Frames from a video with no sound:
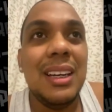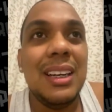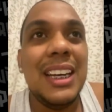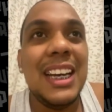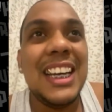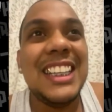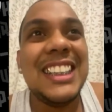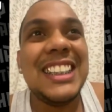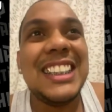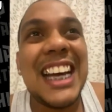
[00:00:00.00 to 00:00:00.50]

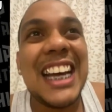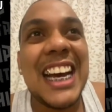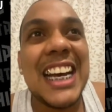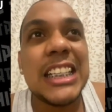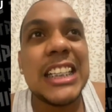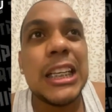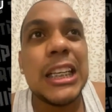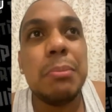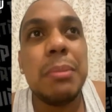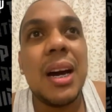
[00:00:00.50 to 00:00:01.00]
Na
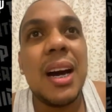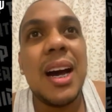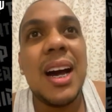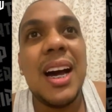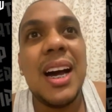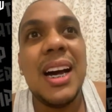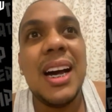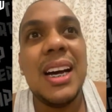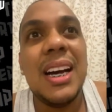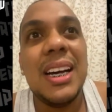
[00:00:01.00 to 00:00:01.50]
isa sa
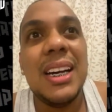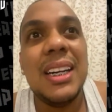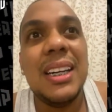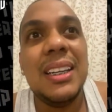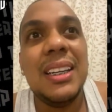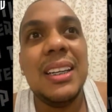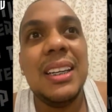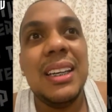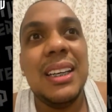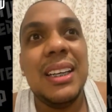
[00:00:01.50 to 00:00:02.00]
mga
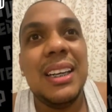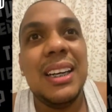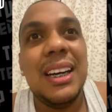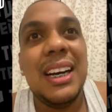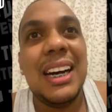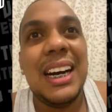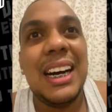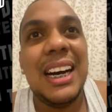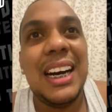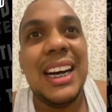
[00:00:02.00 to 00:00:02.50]

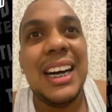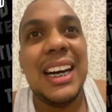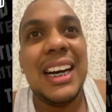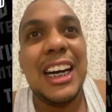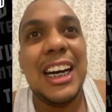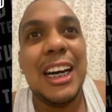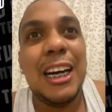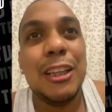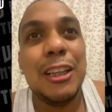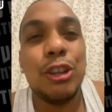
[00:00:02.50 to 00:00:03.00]

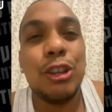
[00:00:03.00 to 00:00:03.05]
uh,